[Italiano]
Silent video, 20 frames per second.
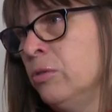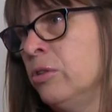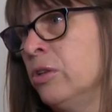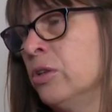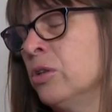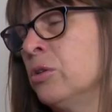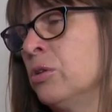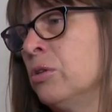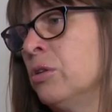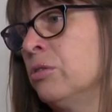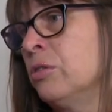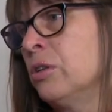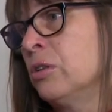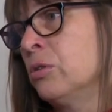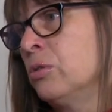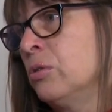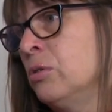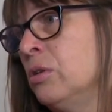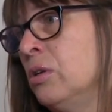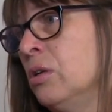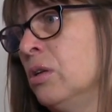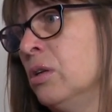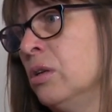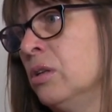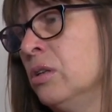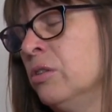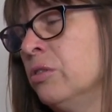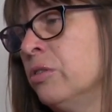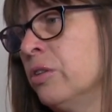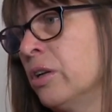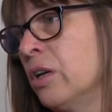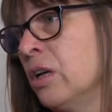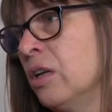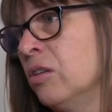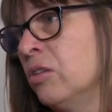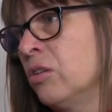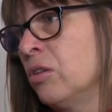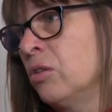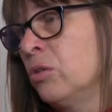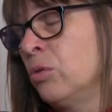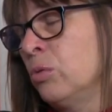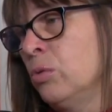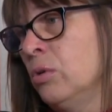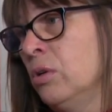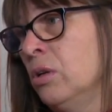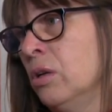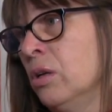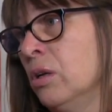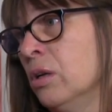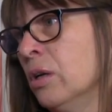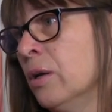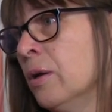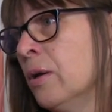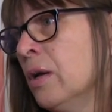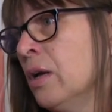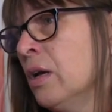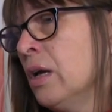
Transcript: Virchow ha fatto le differenze sulle